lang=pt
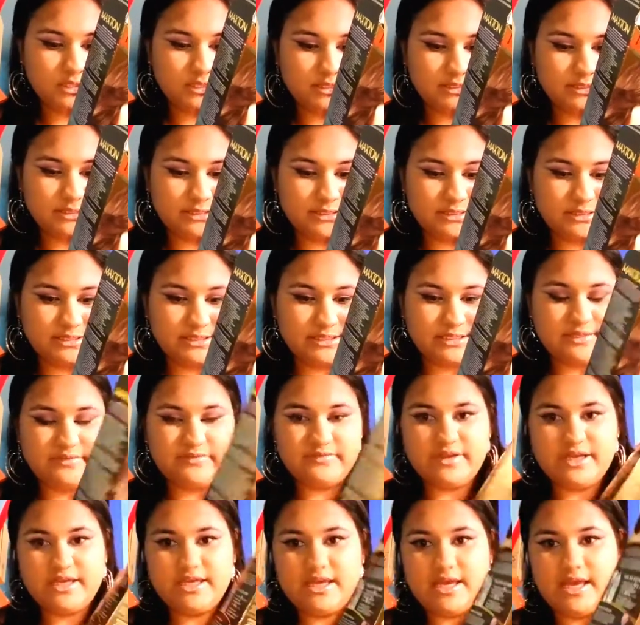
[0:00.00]
Uh, e
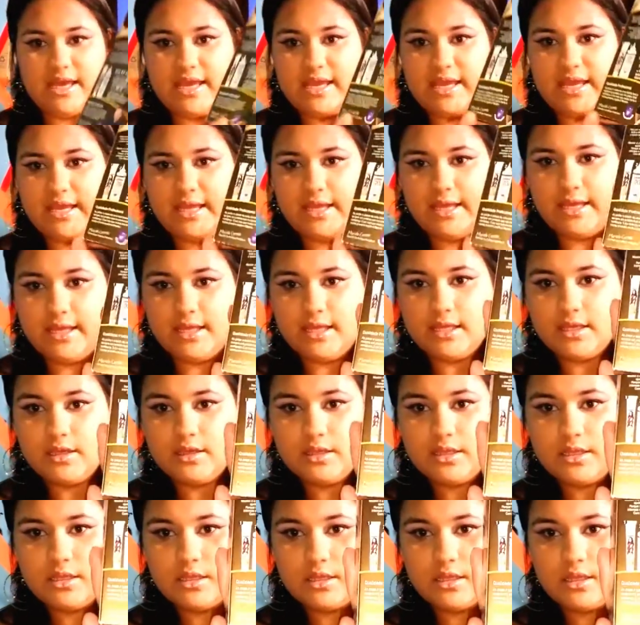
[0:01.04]
vem é,
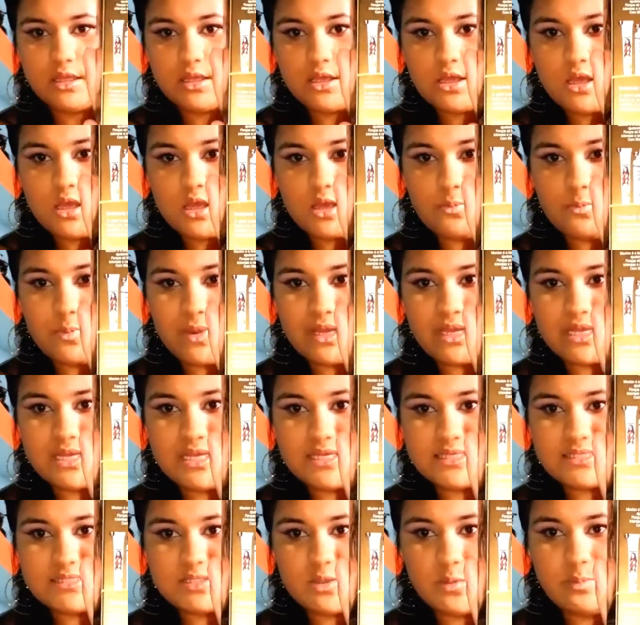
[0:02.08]
uma
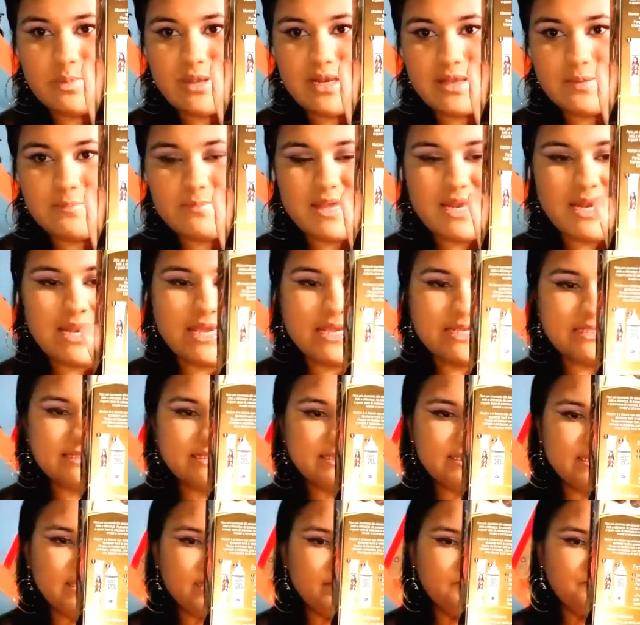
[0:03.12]
criação pela Embeleze,
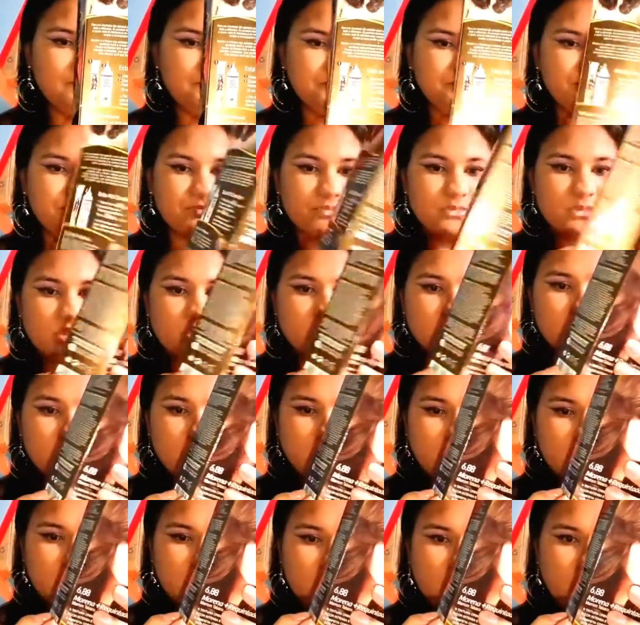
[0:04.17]
né?
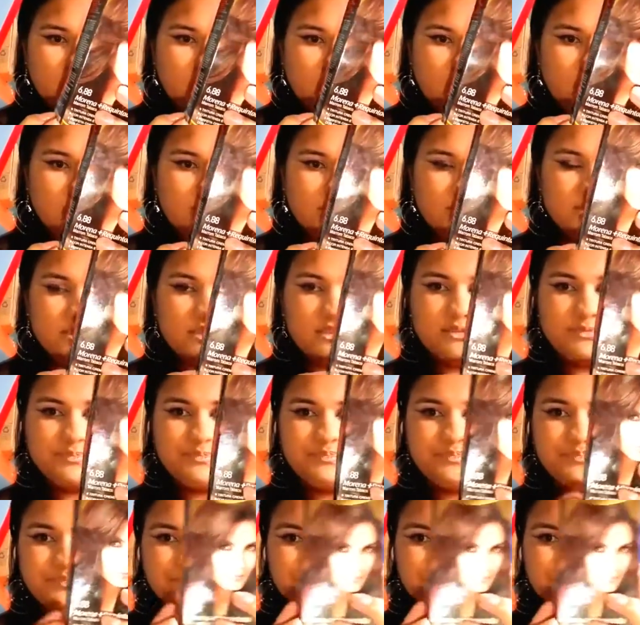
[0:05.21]
Uh,